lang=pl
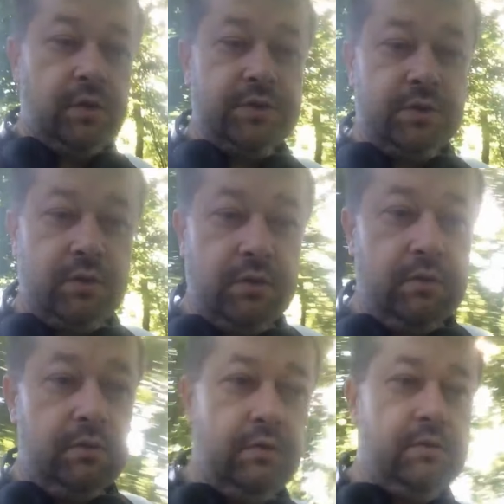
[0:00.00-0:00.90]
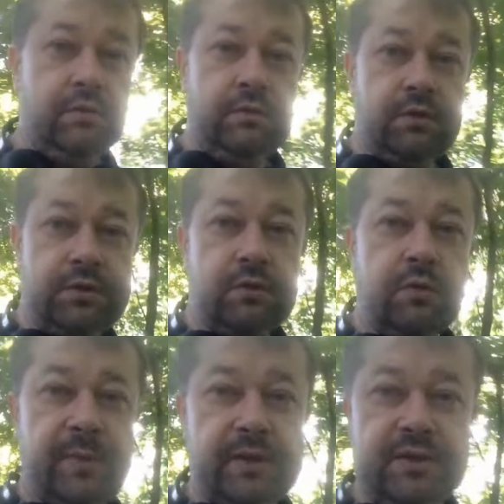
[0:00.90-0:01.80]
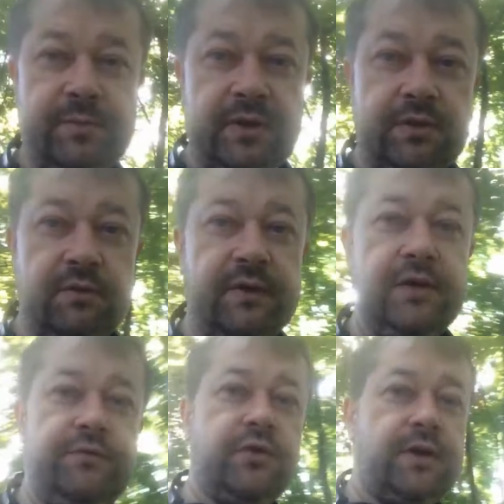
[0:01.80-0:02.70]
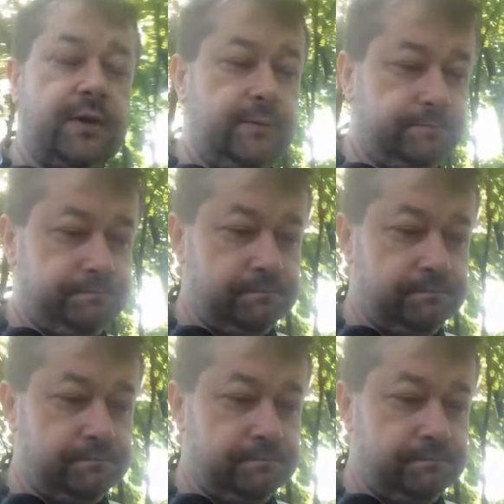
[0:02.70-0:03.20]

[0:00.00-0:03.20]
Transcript: to co, to, co chłopaki spenetrowali wczoraj,